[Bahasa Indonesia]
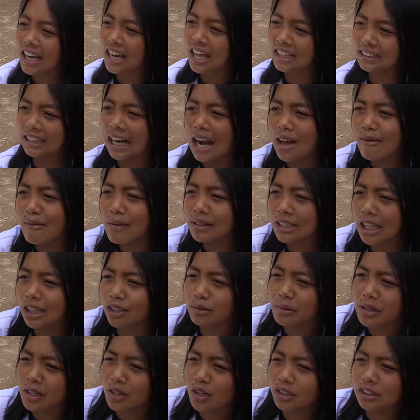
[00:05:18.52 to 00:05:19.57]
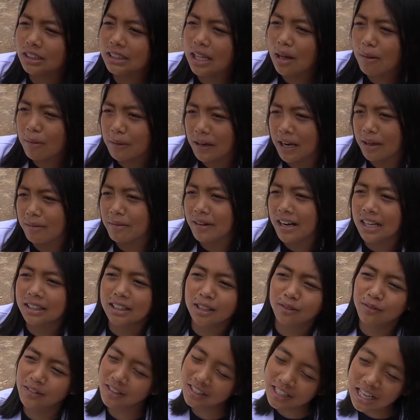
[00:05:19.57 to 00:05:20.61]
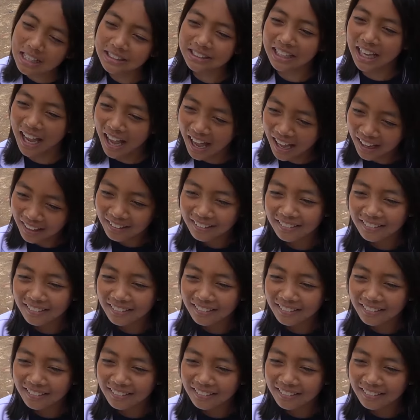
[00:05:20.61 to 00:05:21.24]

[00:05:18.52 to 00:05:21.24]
Kalian selama satu minggu tidak boleh beraktivitas ya.